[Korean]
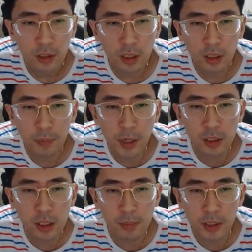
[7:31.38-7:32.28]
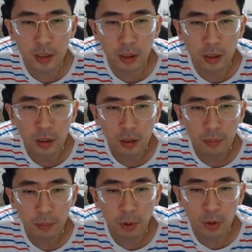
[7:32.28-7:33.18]
이렇게 병을 쓰면서
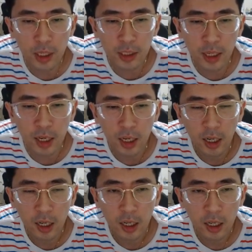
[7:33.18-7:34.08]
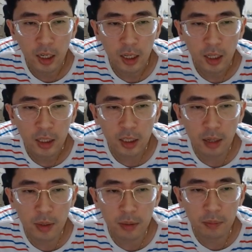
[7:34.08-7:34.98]
포로 차를 달라.
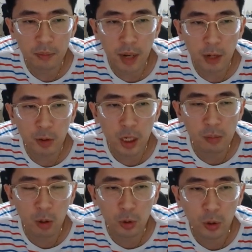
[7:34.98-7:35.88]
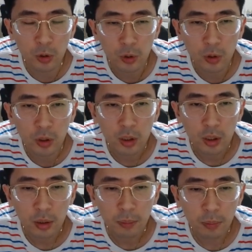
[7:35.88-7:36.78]
그러면 마로 상을 먹고요.
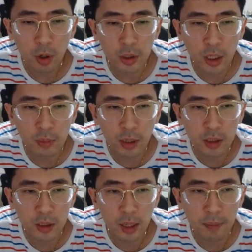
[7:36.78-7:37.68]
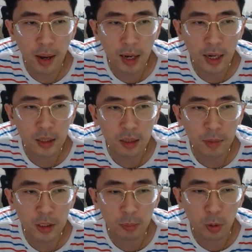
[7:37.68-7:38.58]
포가 차를 먹었을 때 마가
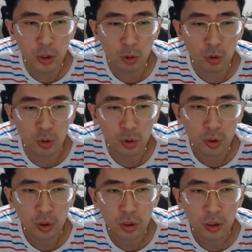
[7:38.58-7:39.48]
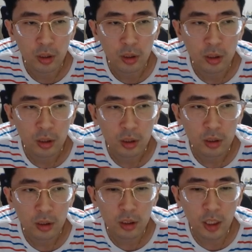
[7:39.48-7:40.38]
뜨면서 포장군
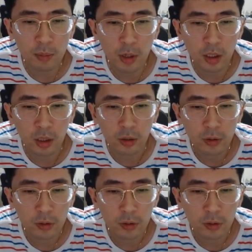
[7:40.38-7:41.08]
차를 먹을게요.